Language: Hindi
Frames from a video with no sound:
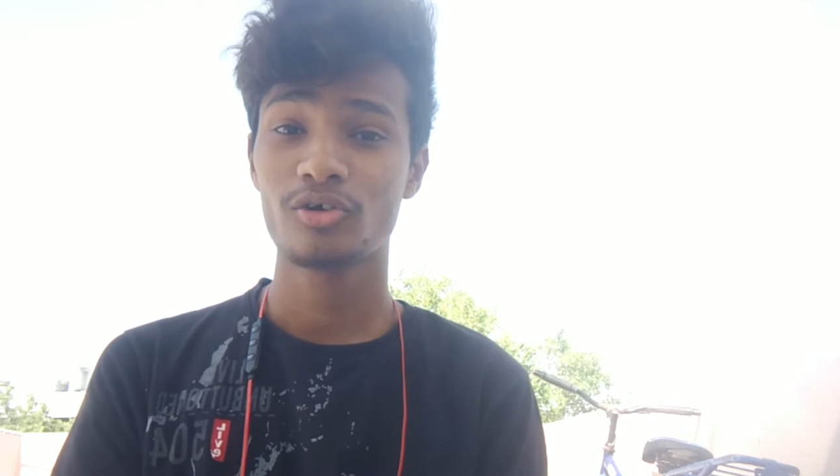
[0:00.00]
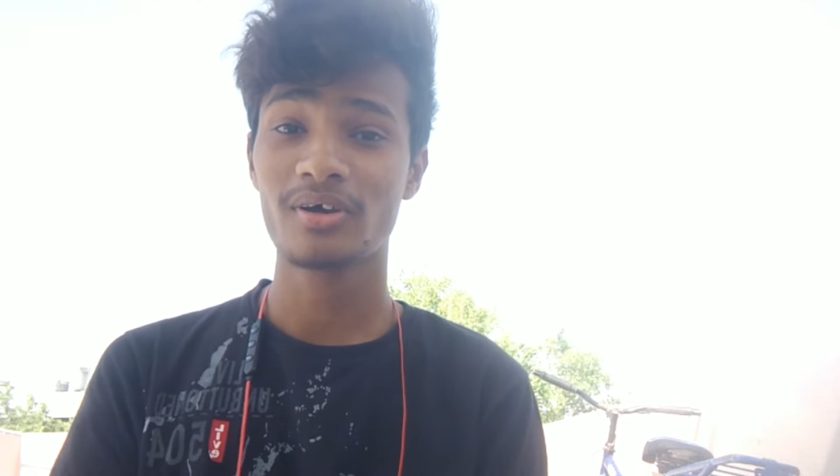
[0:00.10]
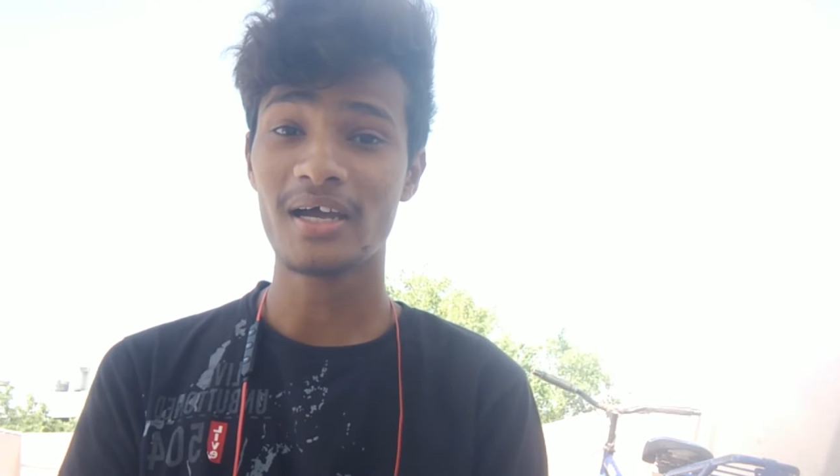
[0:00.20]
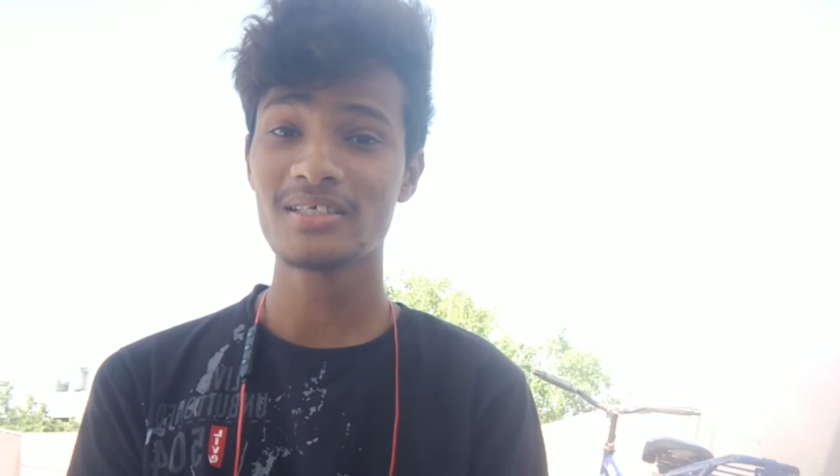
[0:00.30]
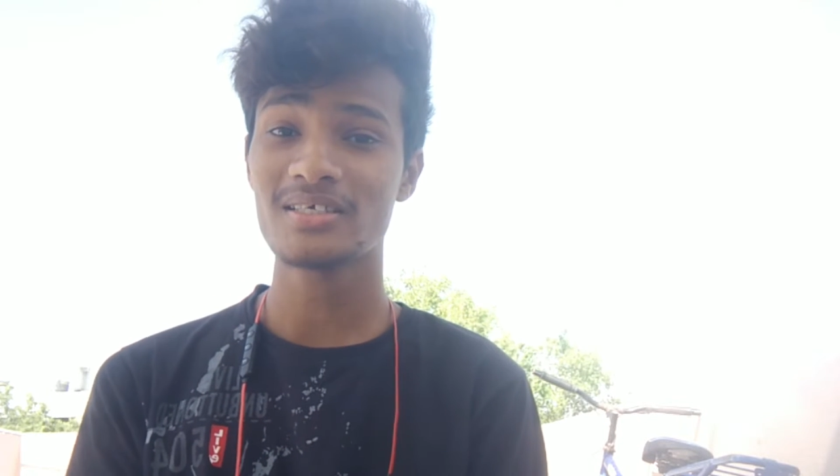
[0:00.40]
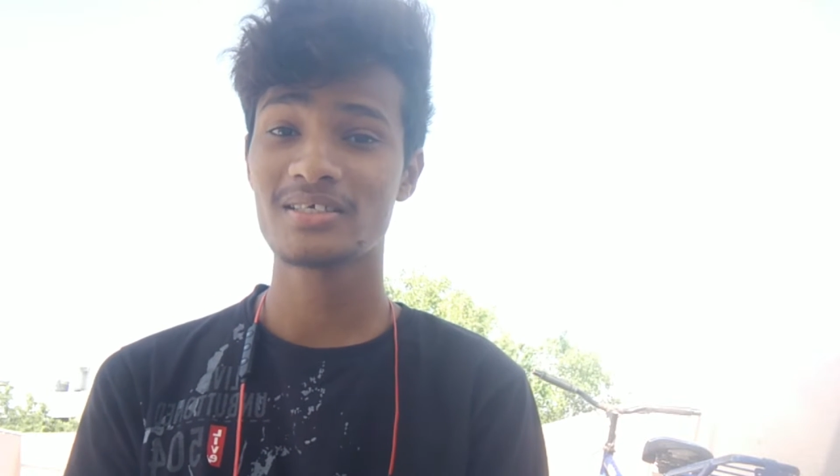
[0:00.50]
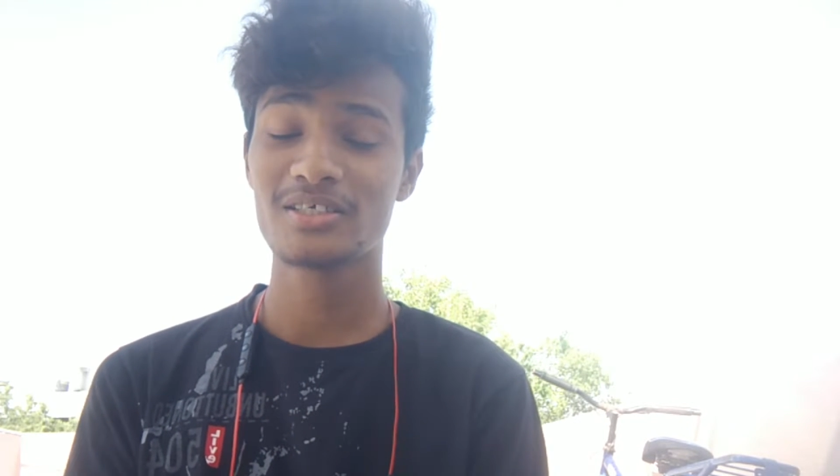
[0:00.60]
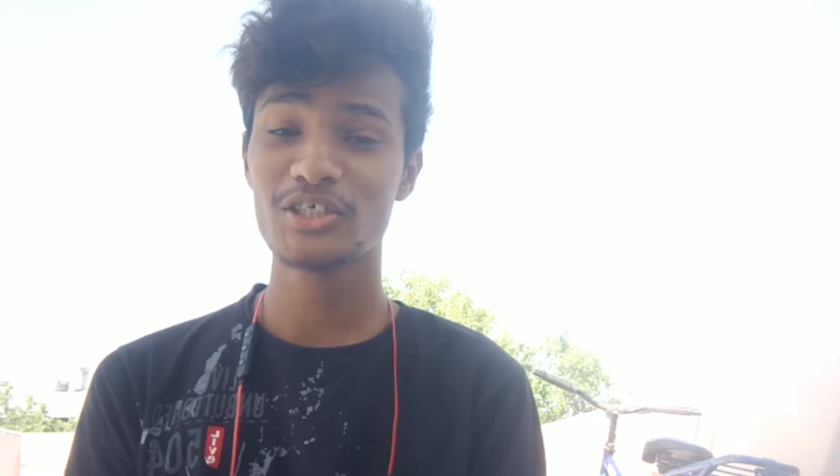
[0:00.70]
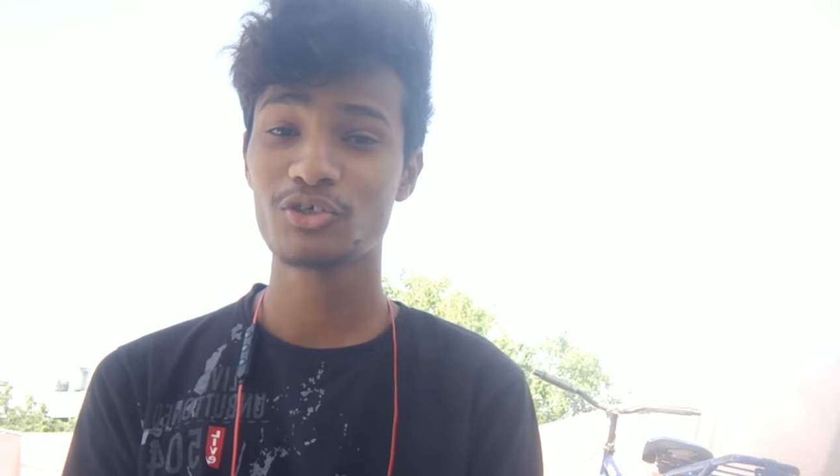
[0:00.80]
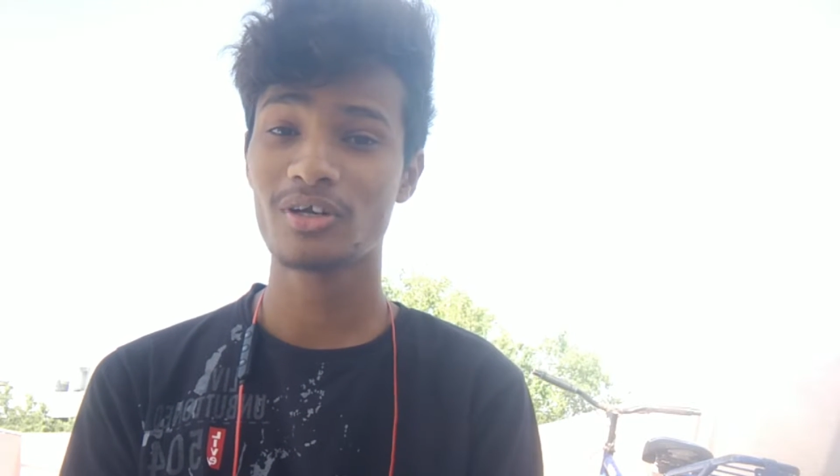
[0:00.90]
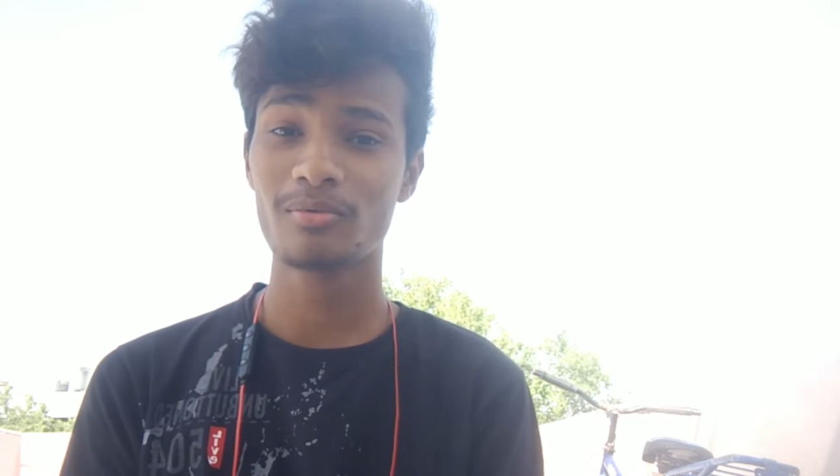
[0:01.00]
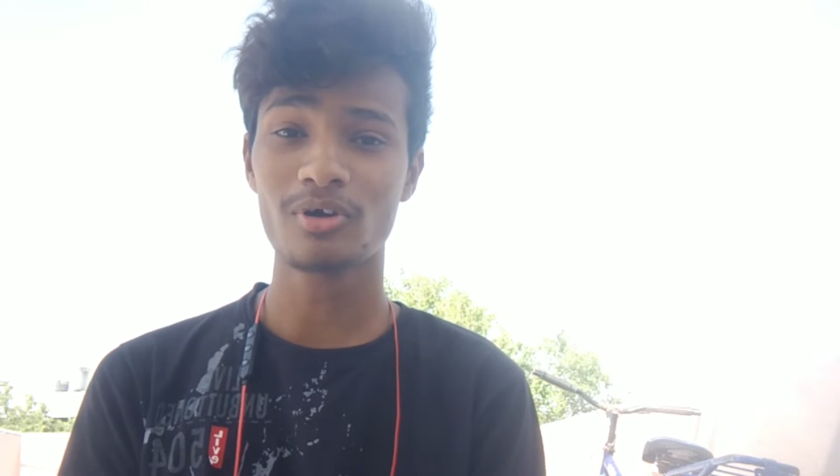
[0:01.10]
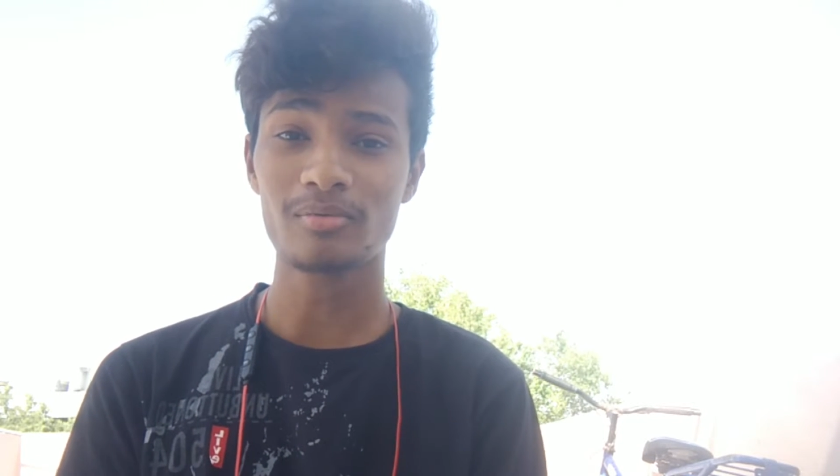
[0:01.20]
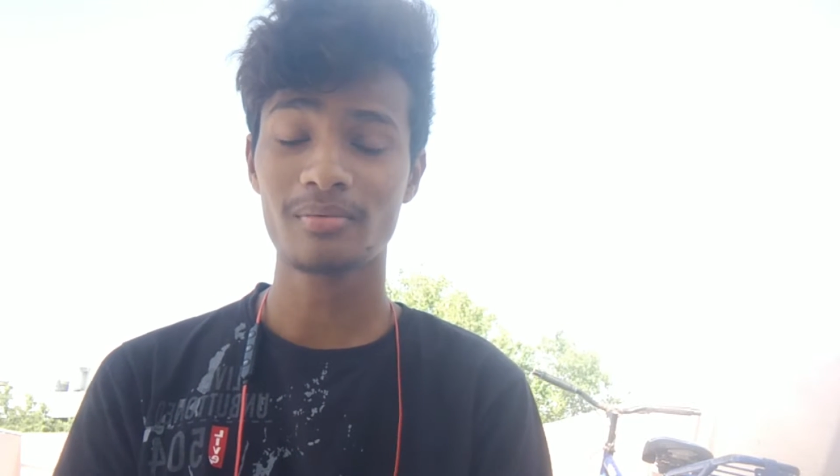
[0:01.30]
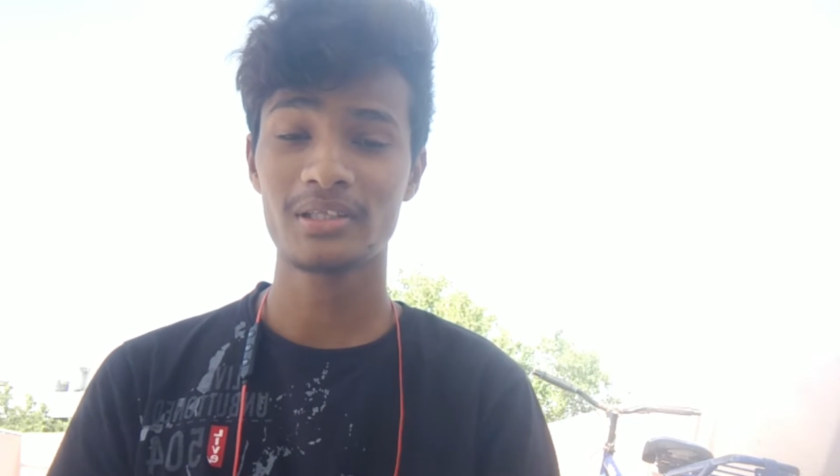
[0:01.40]
तो गाइज इसकी स्टोरी
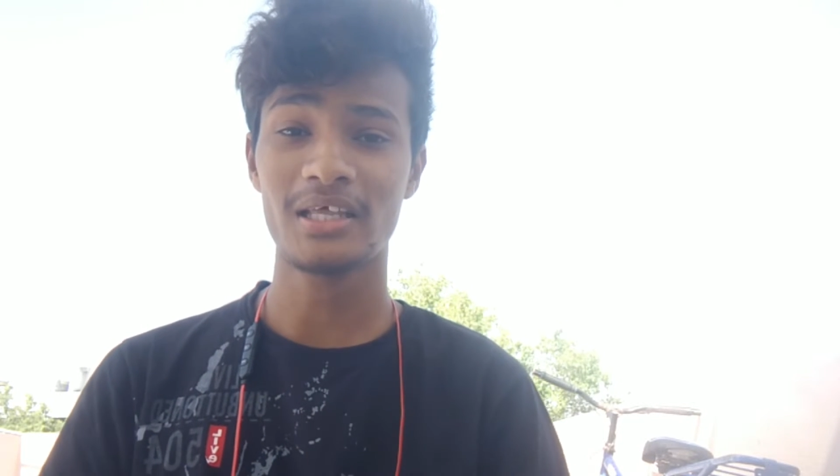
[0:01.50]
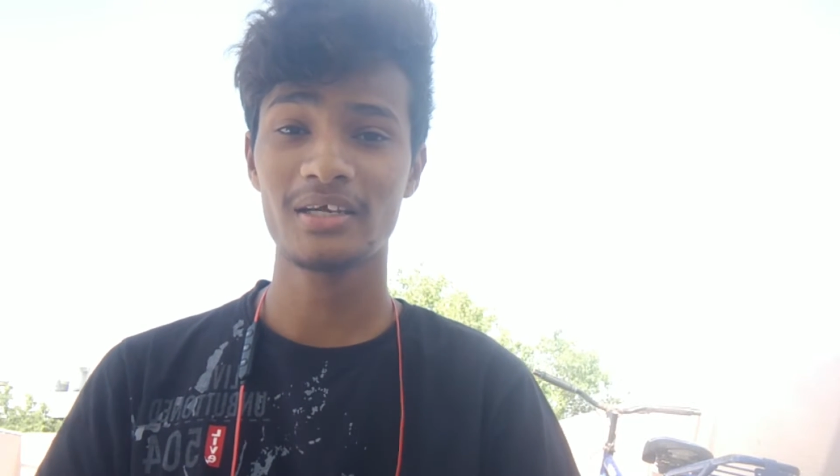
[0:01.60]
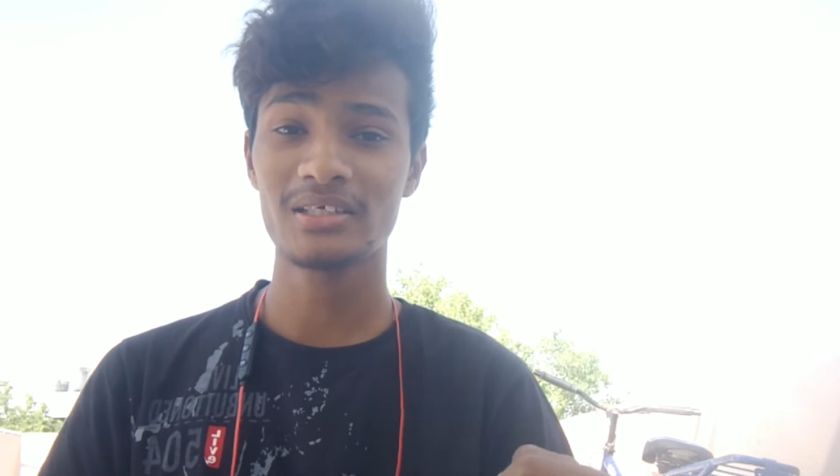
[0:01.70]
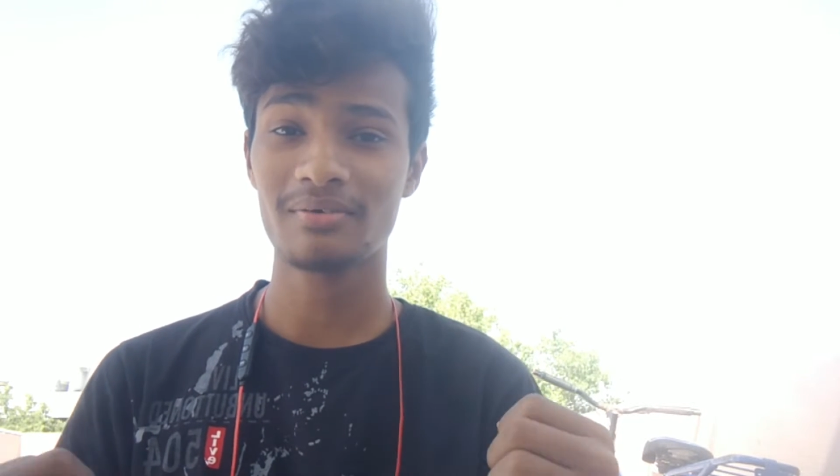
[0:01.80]
मेरे को आपको बताने